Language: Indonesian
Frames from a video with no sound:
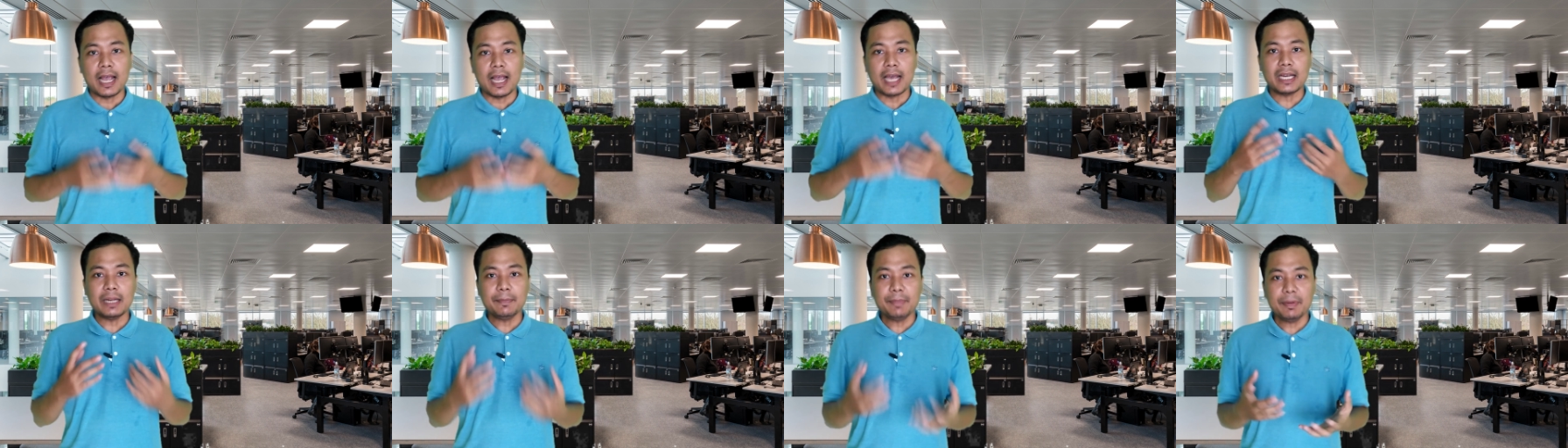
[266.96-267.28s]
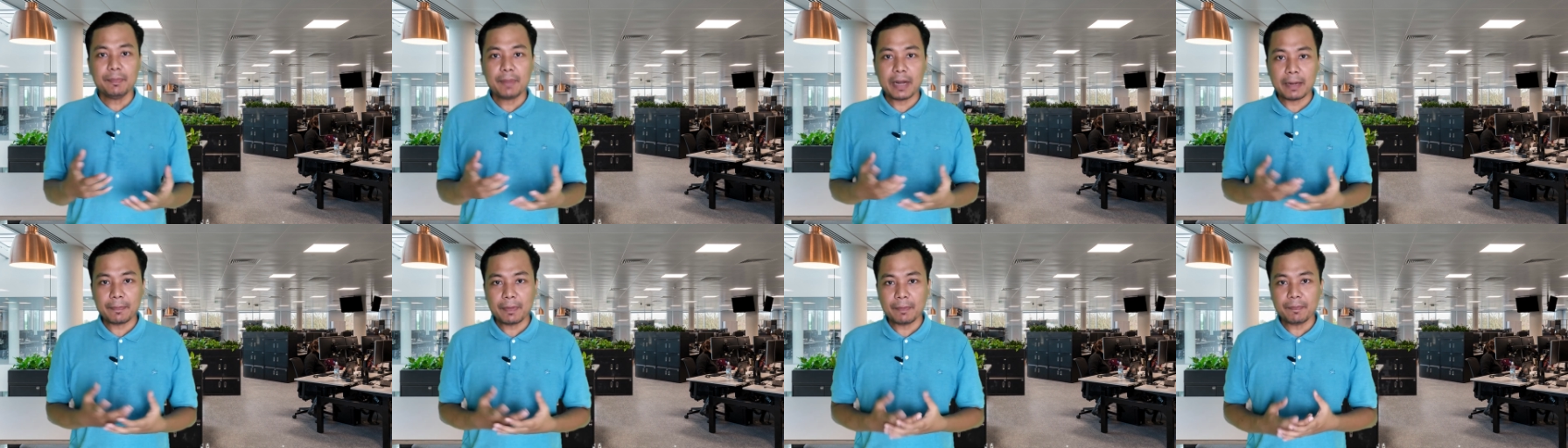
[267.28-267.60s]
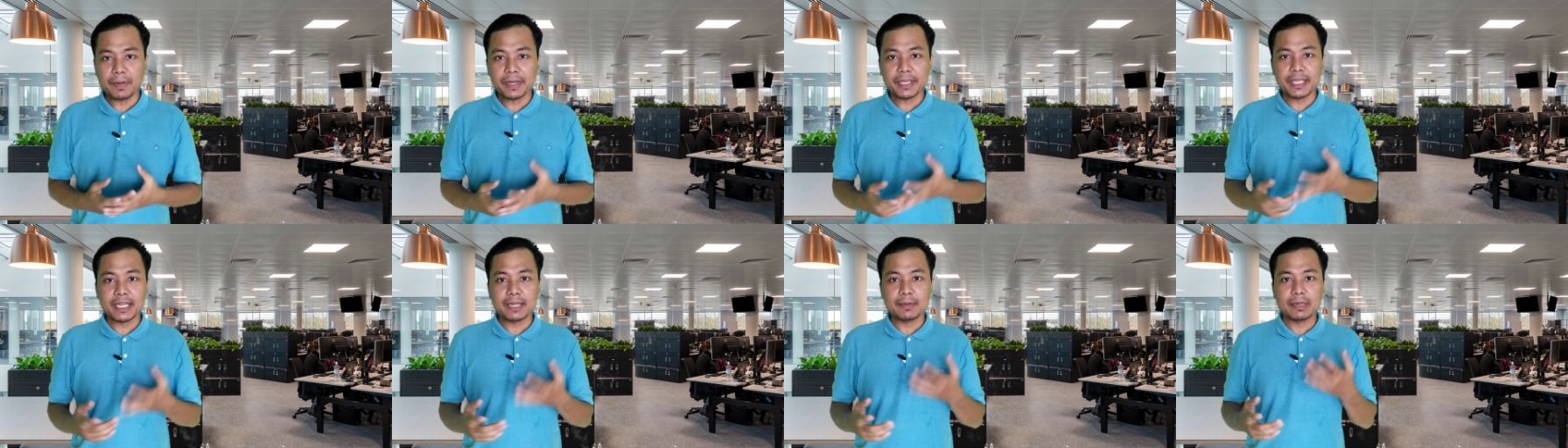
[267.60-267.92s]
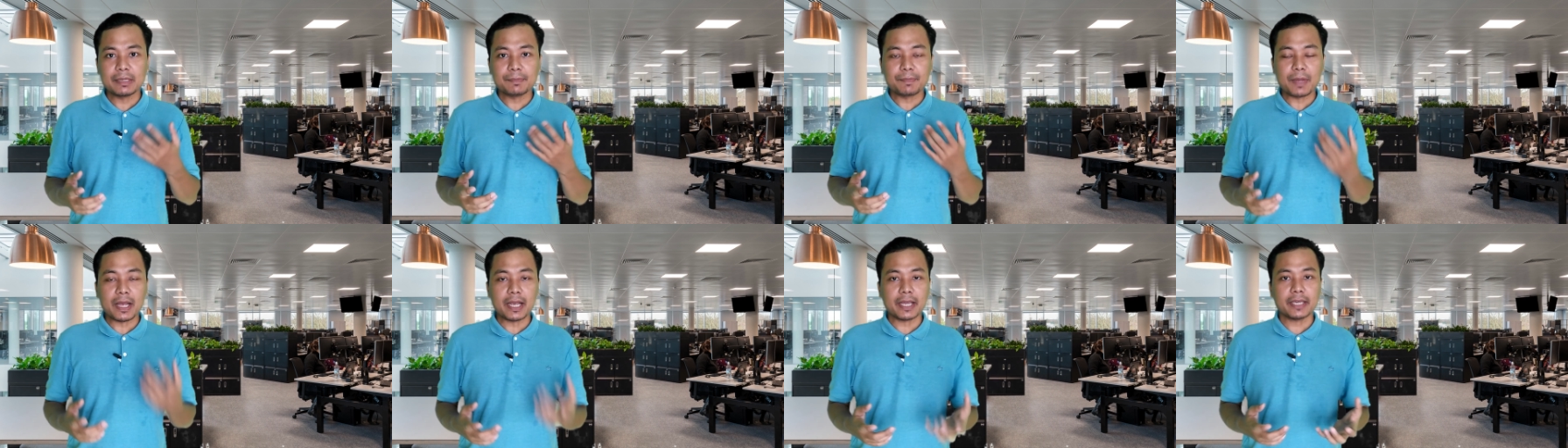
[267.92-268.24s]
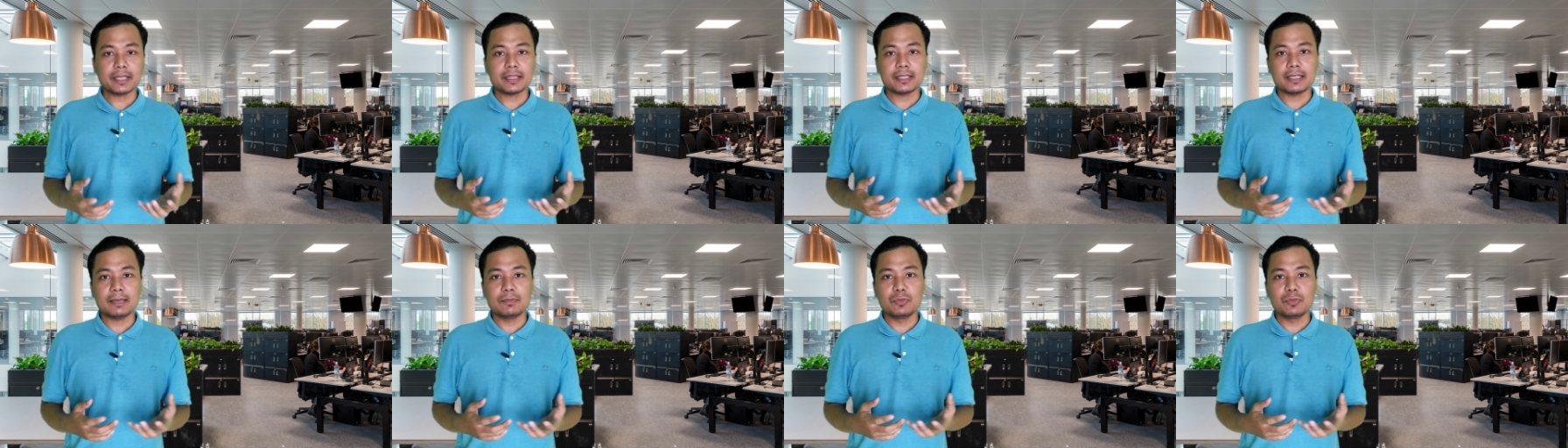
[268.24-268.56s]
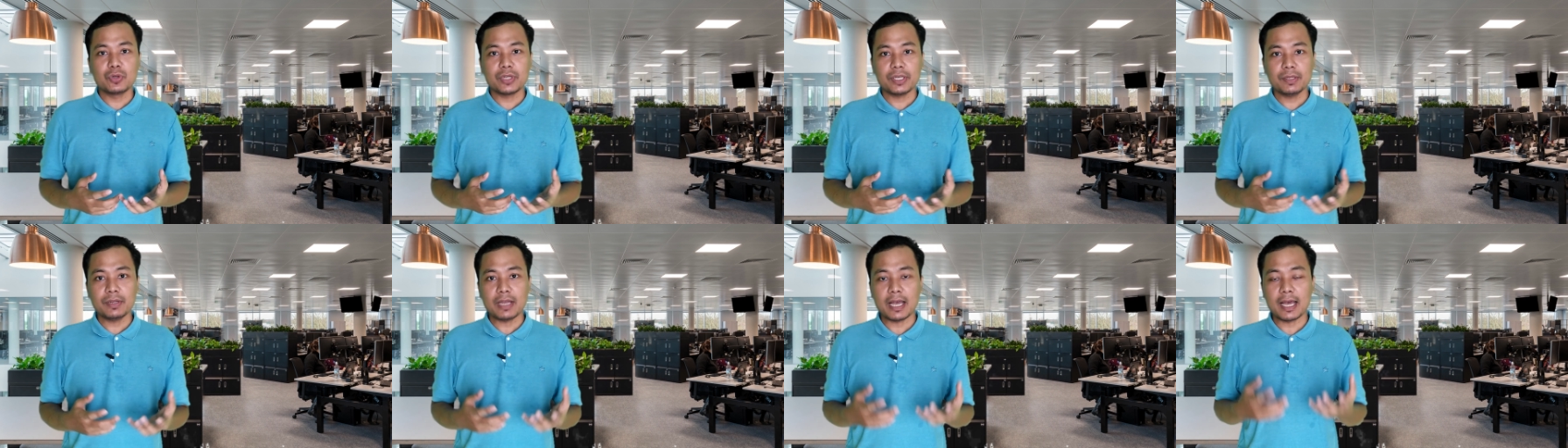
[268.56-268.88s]
ada beberapa pengiriman paket yang
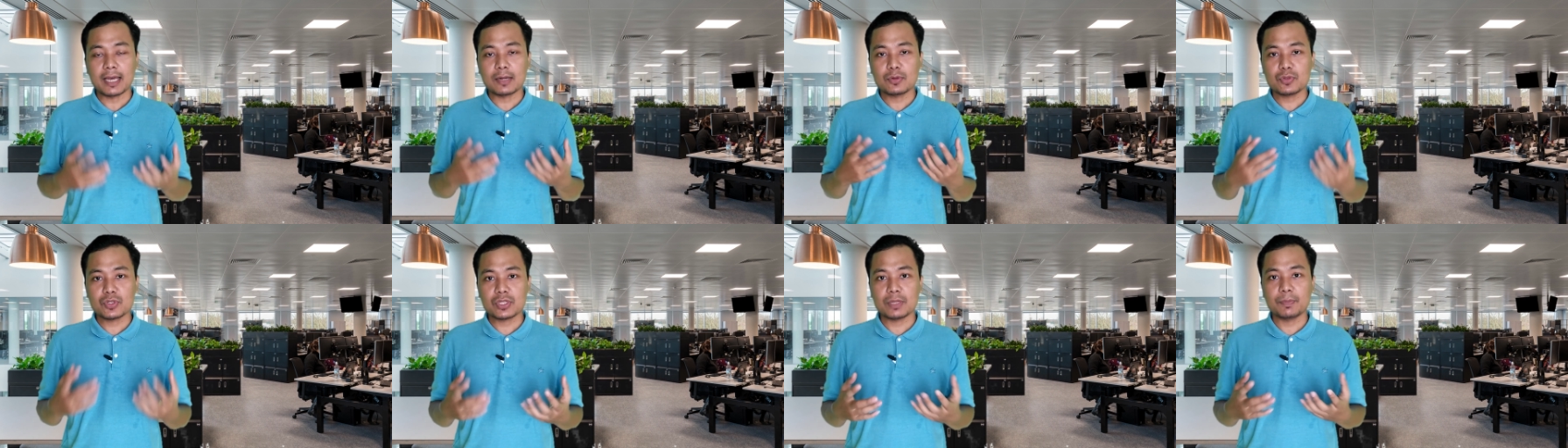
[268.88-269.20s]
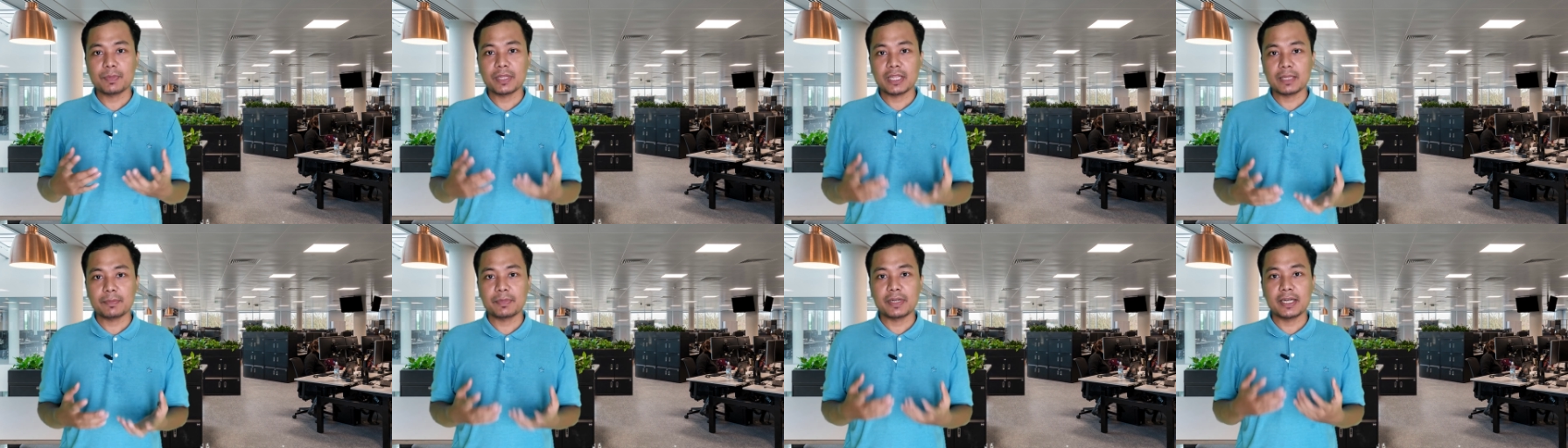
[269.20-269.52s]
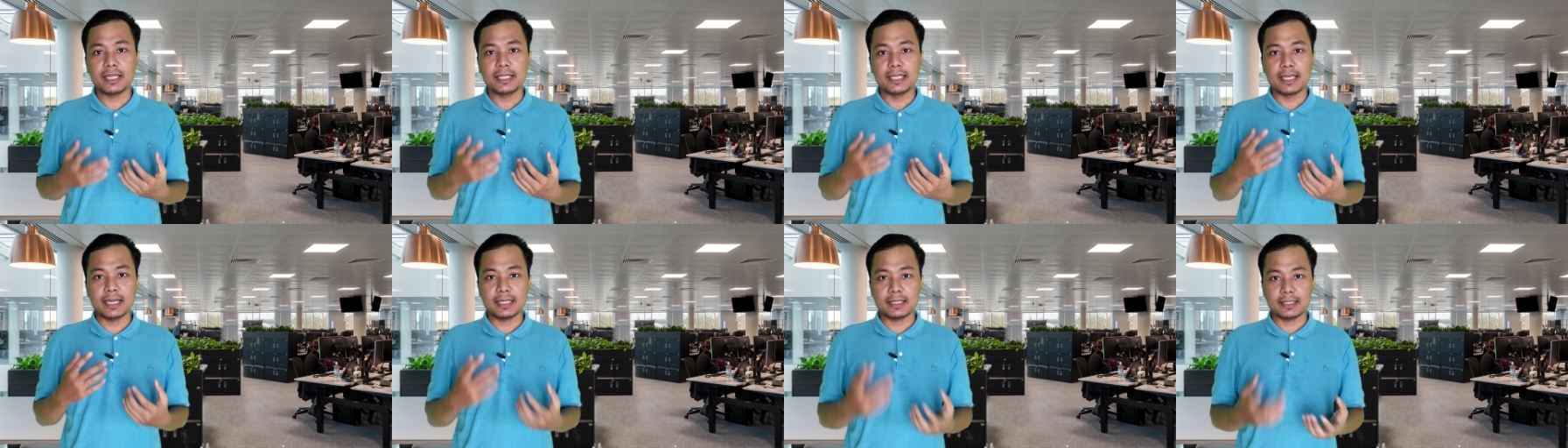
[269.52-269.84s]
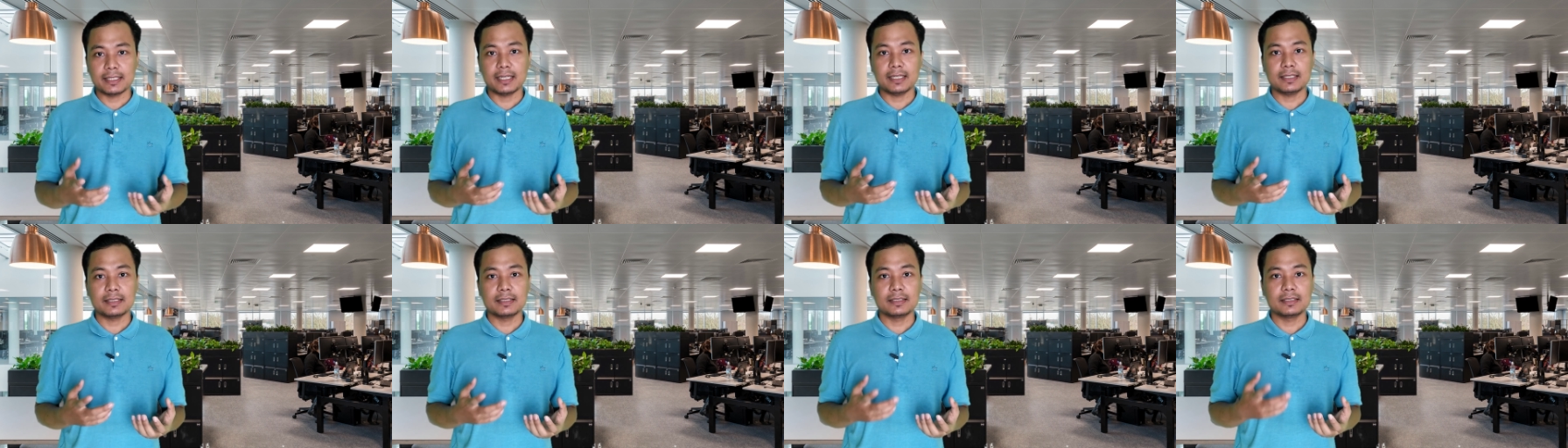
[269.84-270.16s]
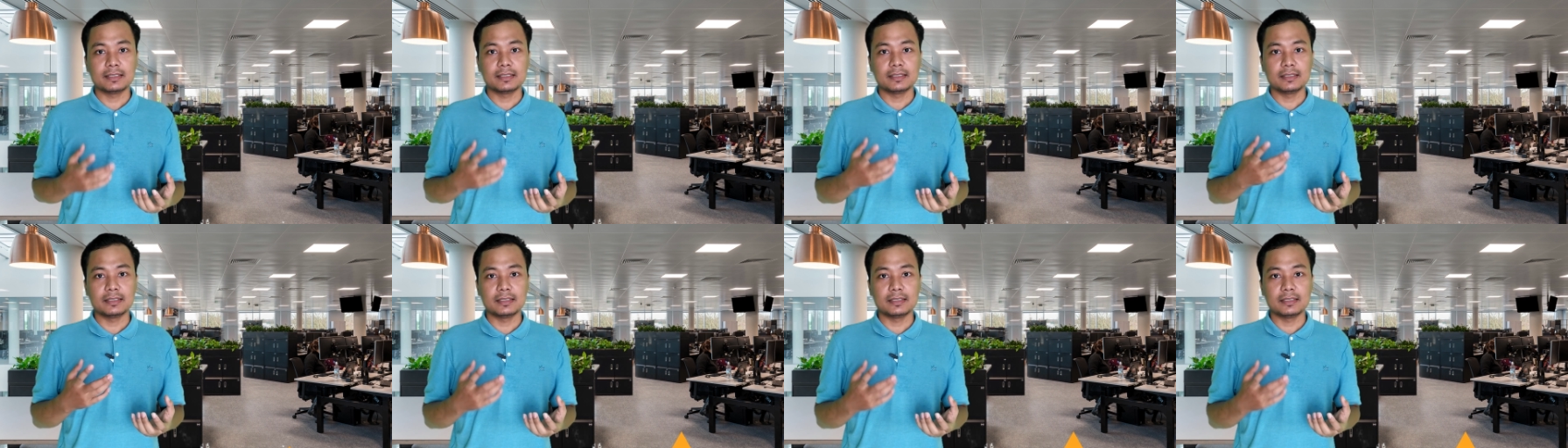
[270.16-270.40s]
mungkin harus teman-teman lihat ya.